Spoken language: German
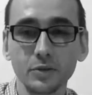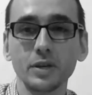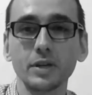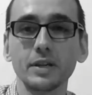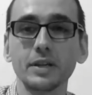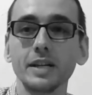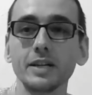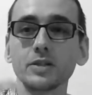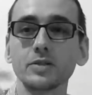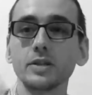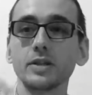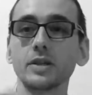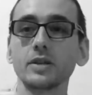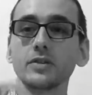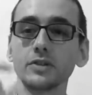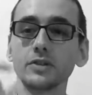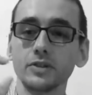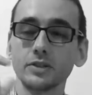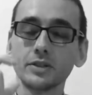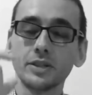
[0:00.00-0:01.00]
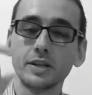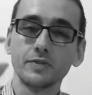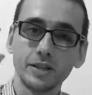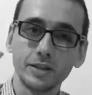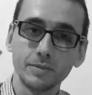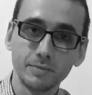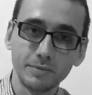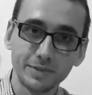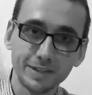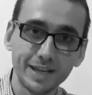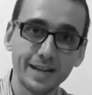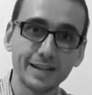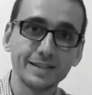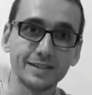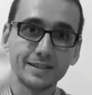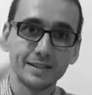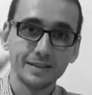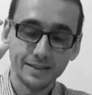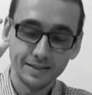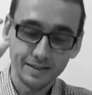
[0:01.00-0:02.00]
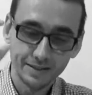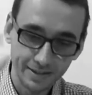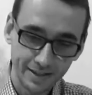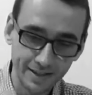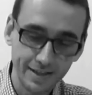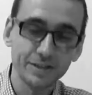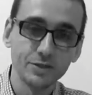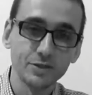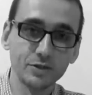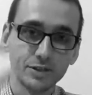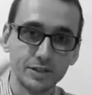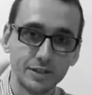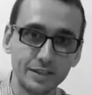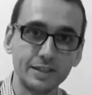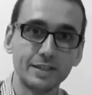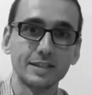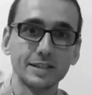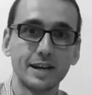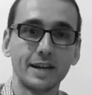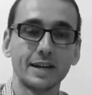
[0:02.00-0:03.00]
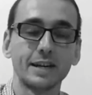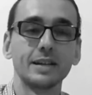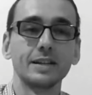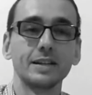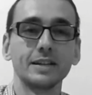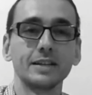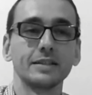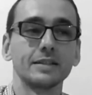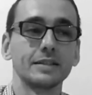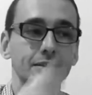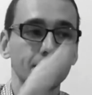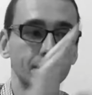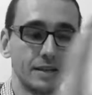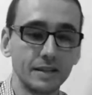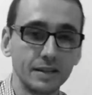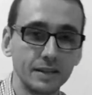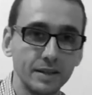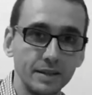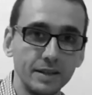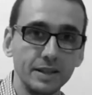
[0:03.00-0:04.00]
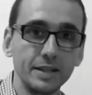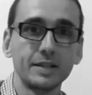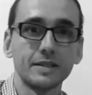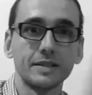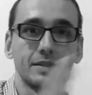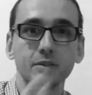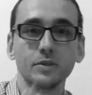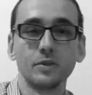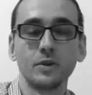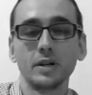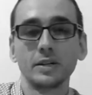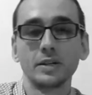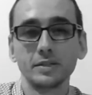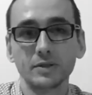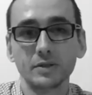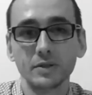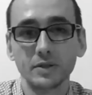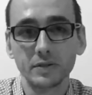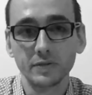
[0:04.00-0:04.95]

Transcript: ich habe geschafft, eben das Jesus dieses eine Licht ist. Genau. Nicht Johannes der Täufer.